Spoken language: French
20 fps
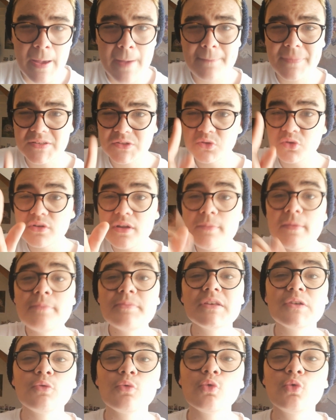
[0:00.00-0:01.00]
Parce qu'il y en a même
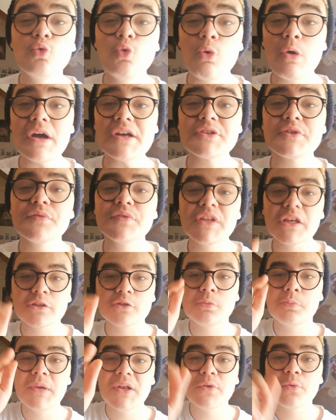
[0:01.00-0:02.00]
qui ont courage de venir
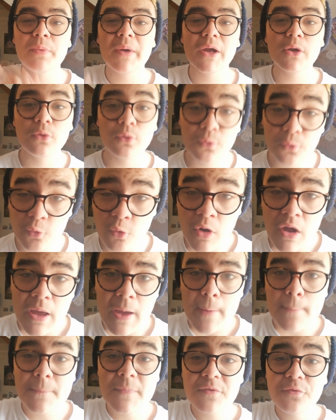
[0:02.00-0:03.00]
se plaindre auprès de vous
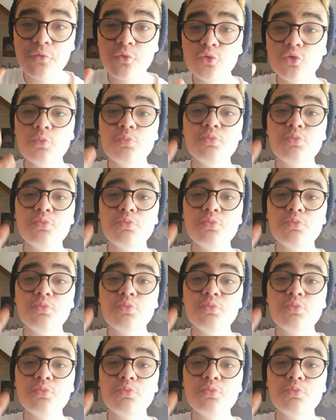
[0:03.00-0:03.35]
mais vous ne